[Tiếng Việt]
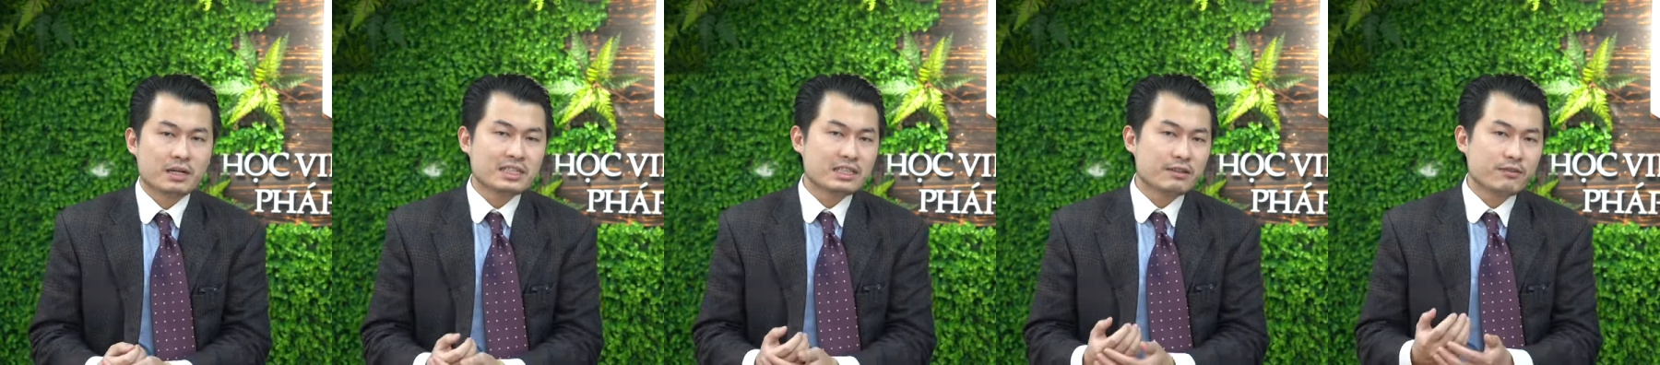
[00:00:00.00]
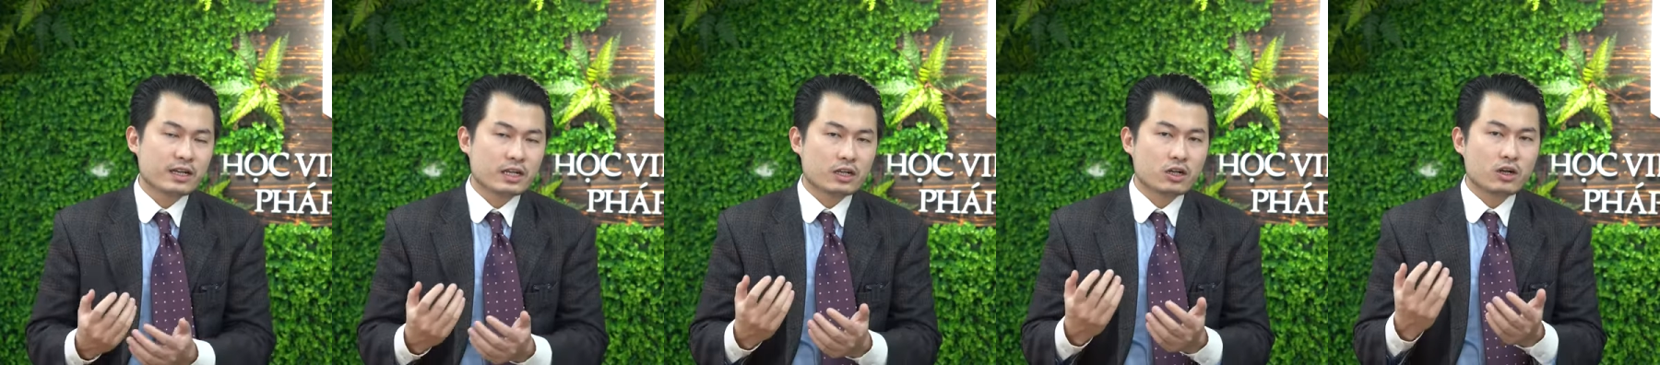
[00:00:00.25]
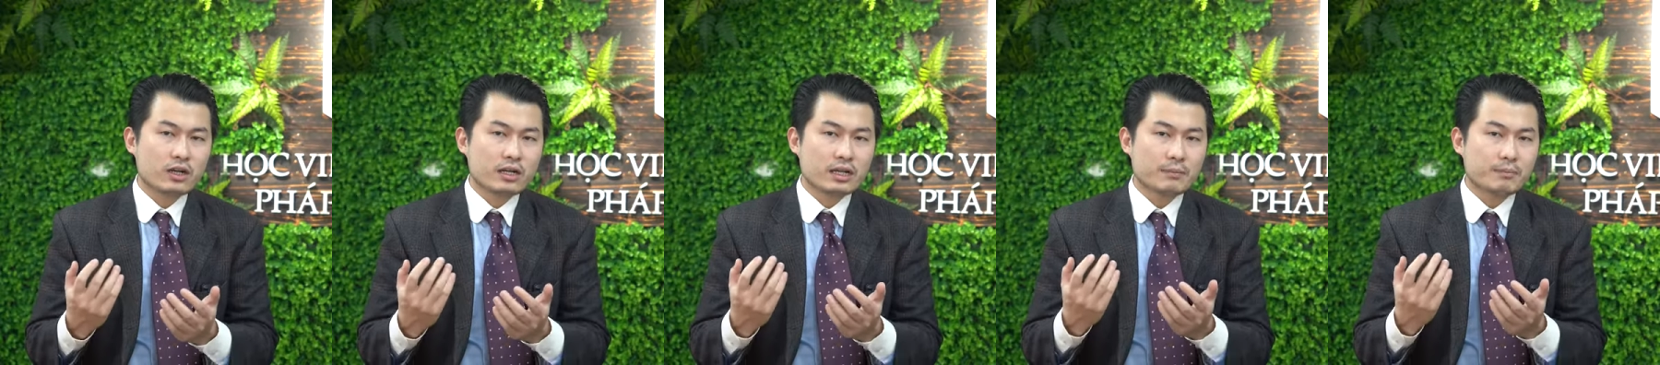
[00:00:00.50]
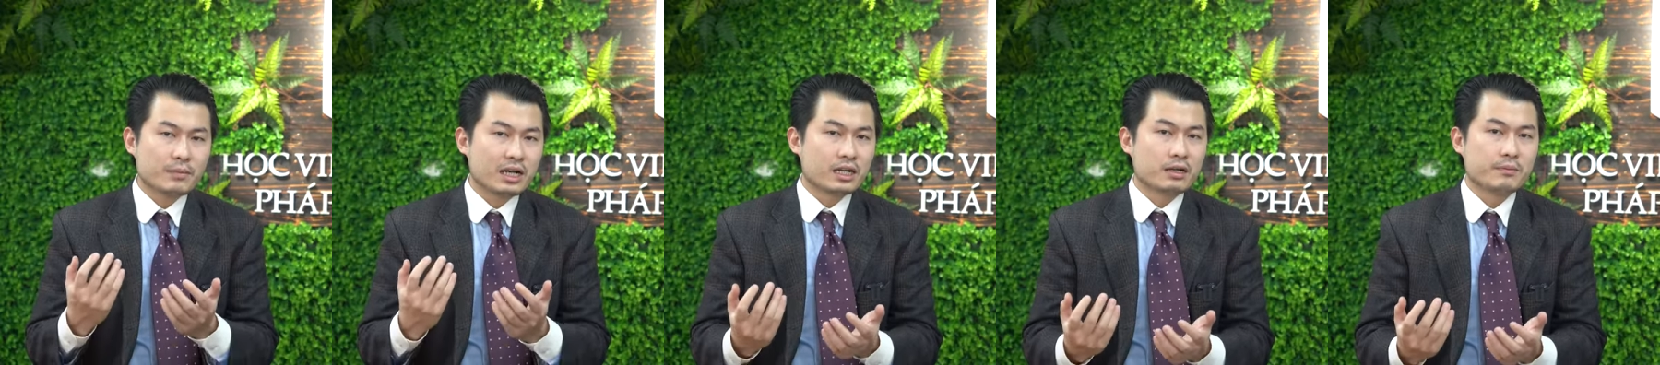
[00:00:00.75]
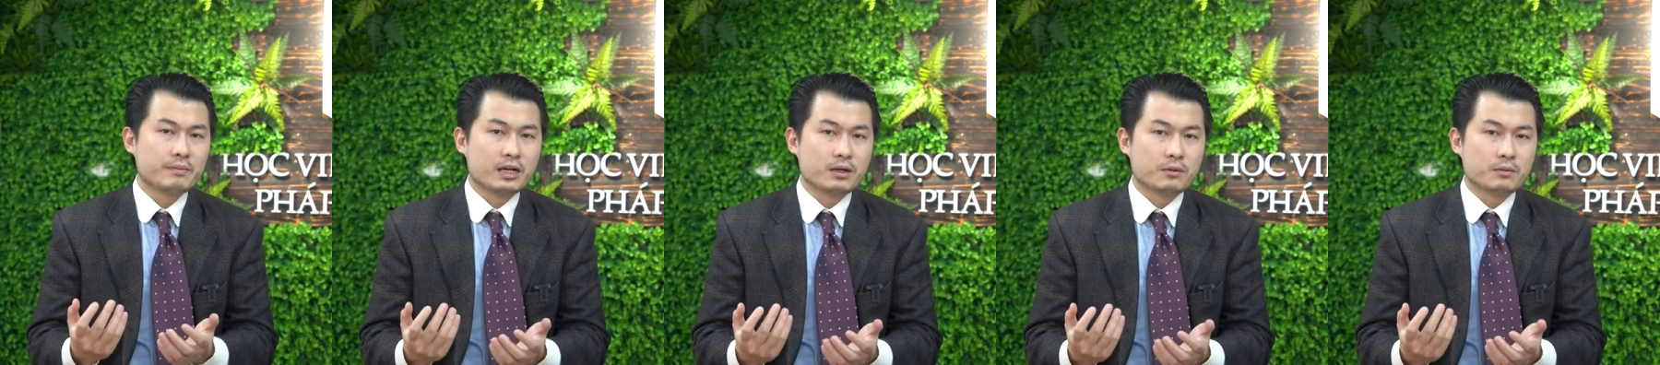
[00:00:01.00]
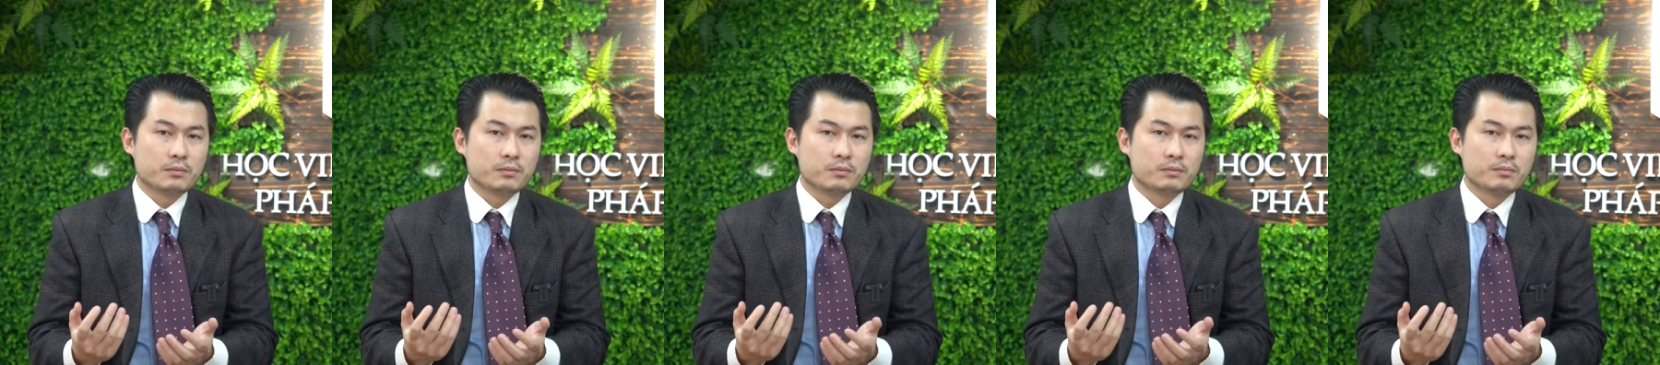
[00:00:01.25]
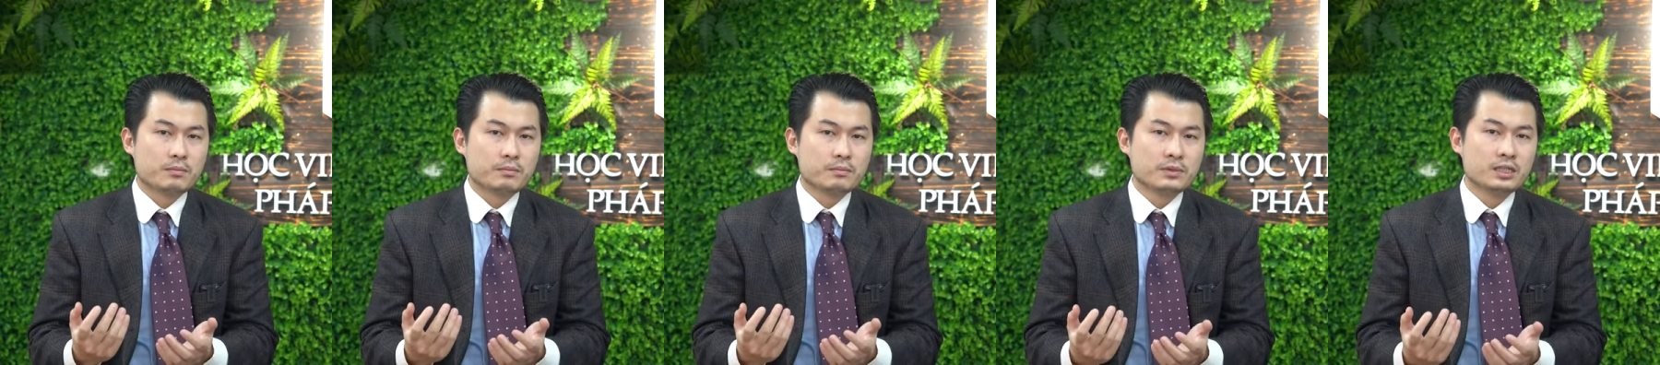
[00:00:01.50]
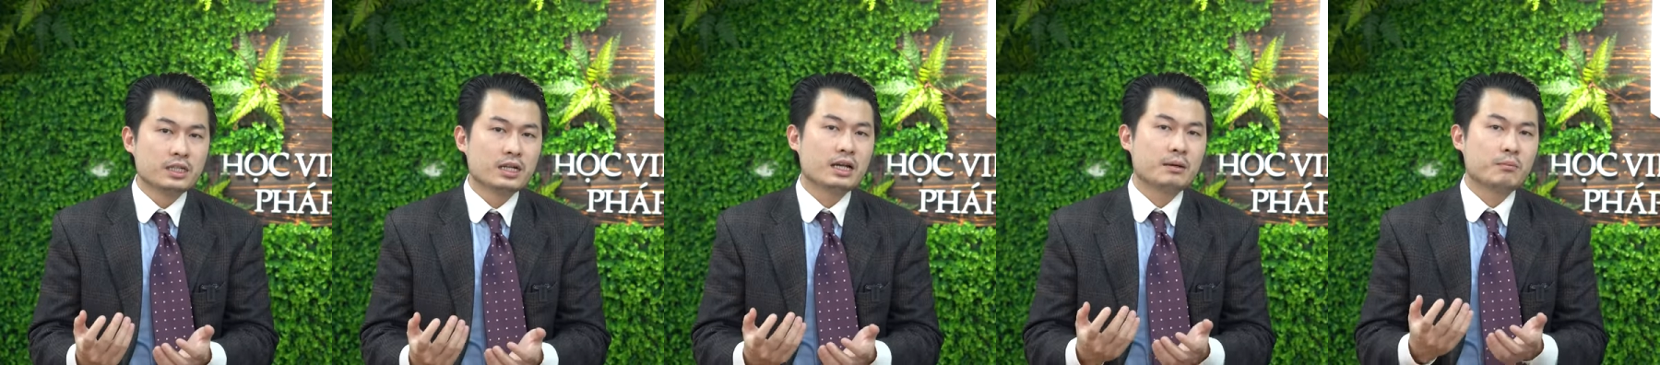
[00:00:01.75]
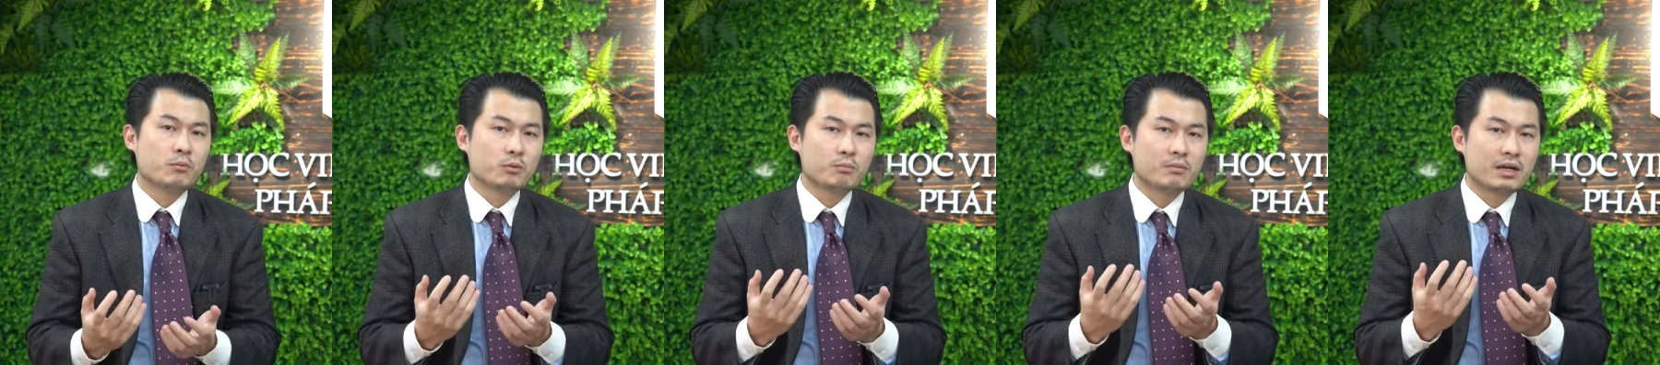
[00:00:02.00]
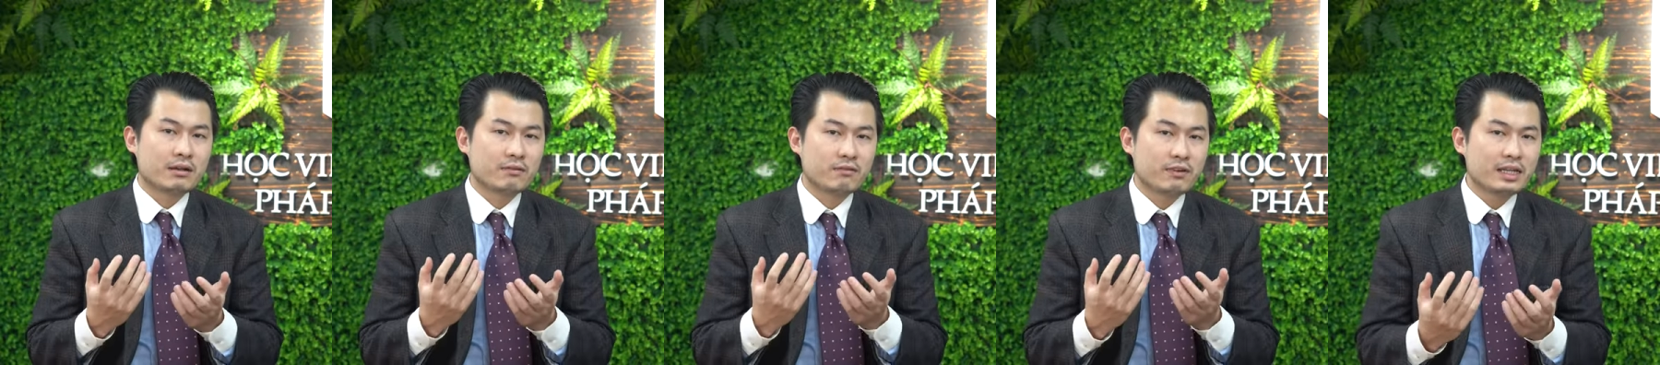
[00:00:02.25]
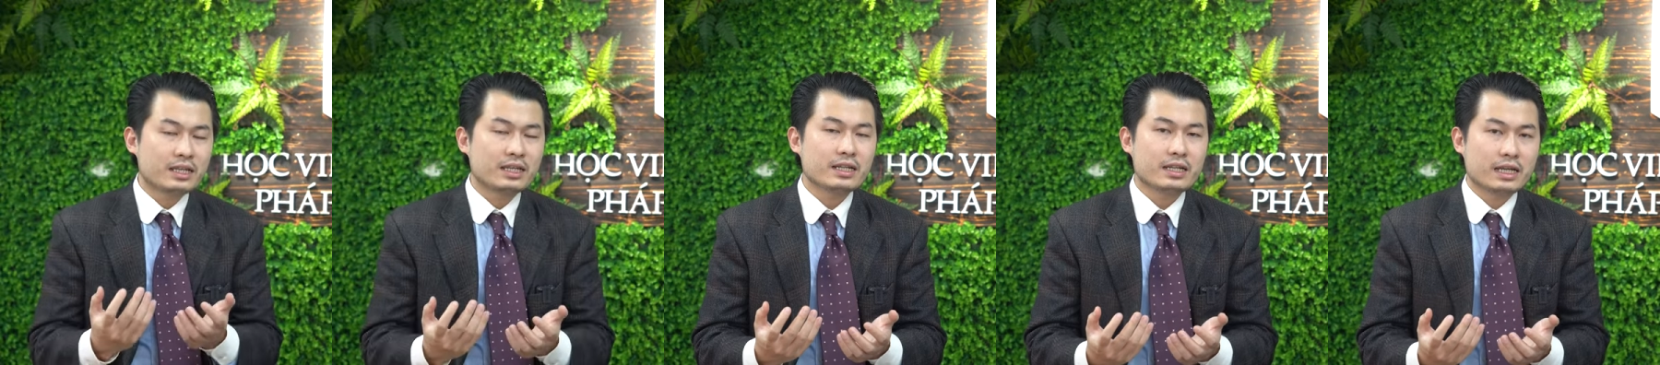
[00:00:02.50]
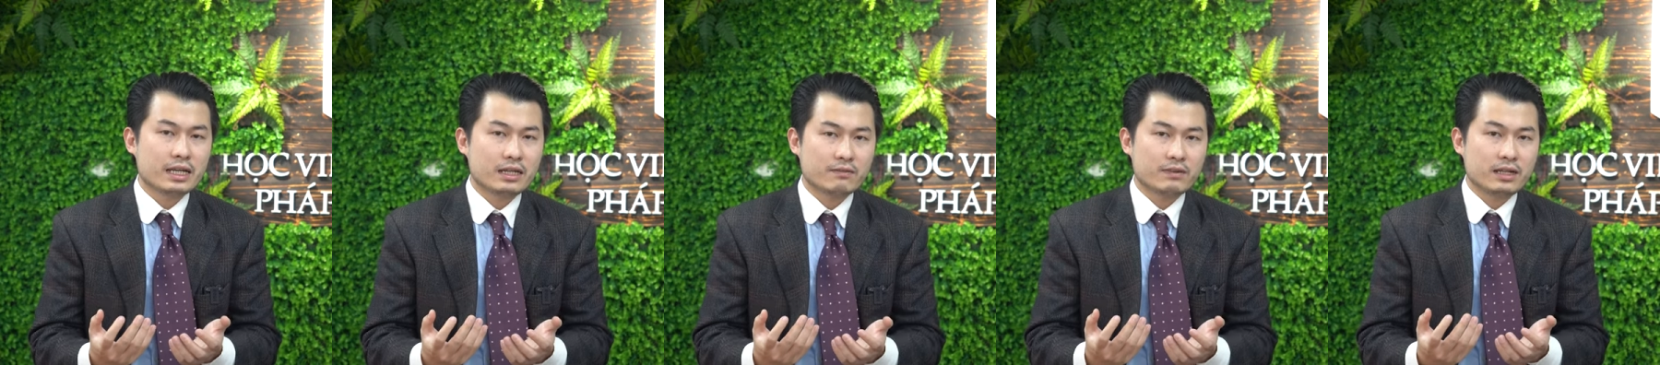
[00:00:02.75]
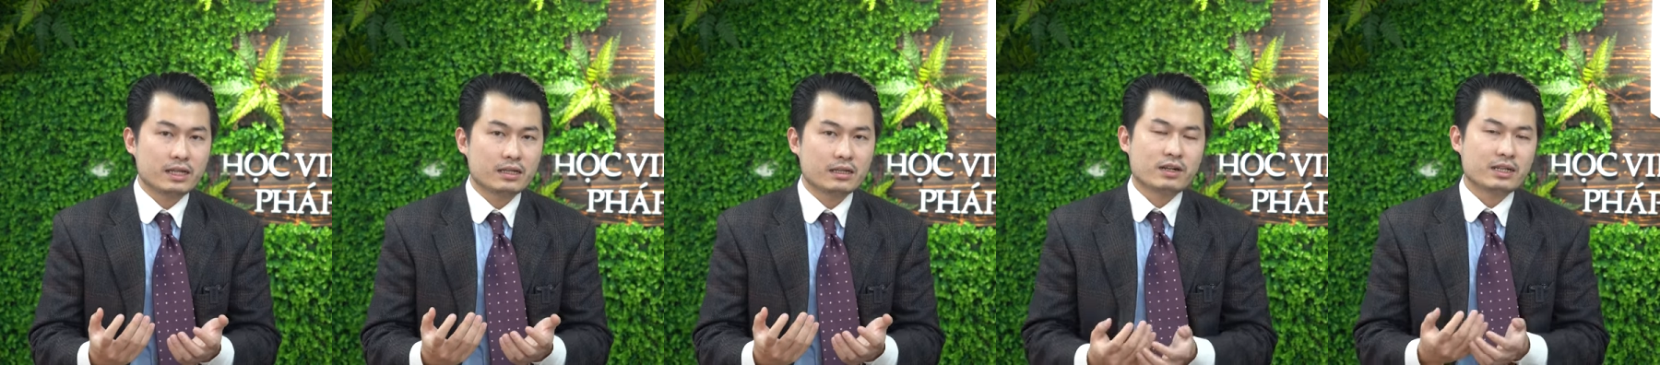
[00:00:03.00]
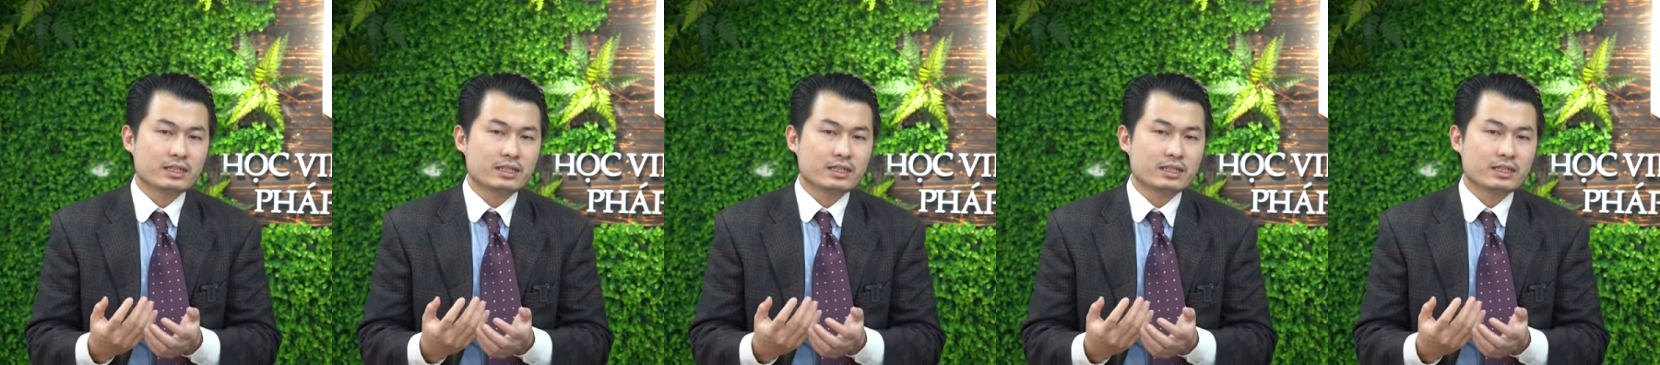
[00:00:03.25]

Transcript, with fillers: Bạn sẽ phải coi bản hợp đồng như là một bản vẽ thiết kế vậy.